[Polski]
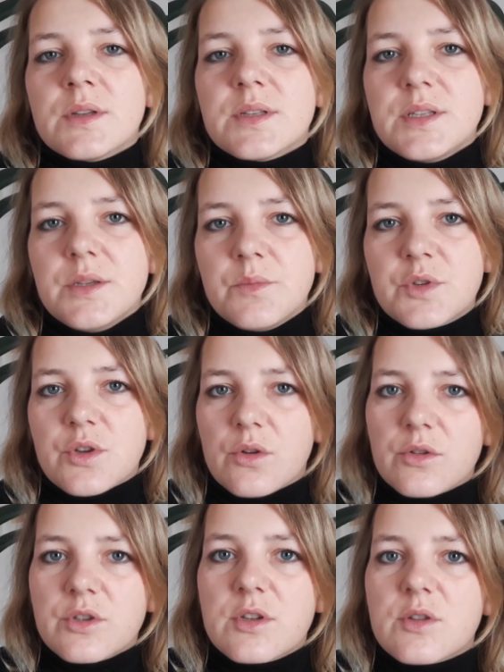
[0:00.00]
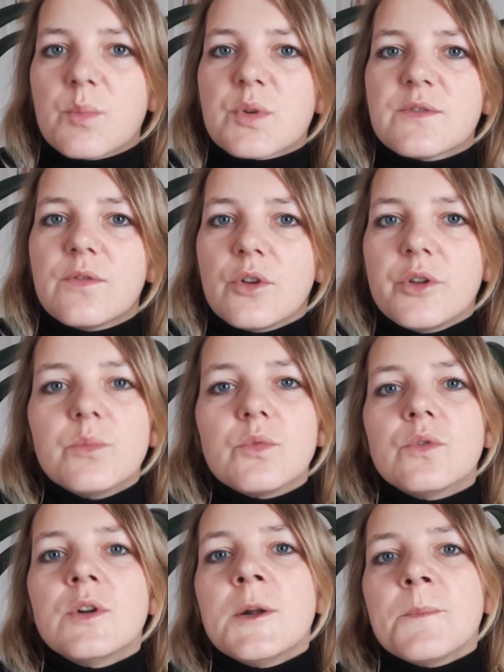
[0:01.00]
z nim coś, co pozwoli
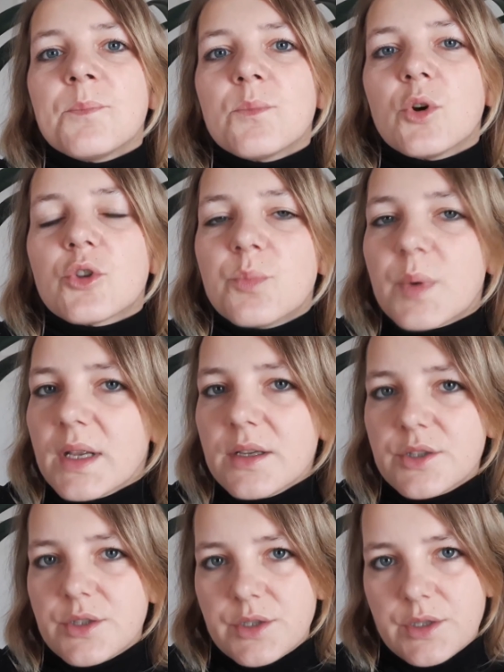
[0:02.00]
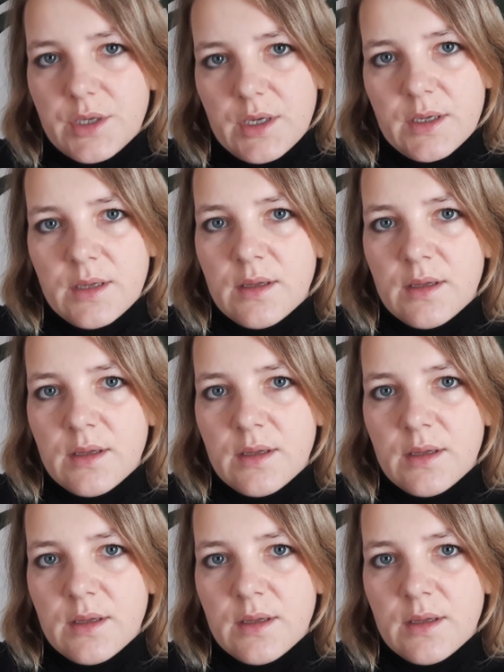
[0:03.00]
mu odprężyć się.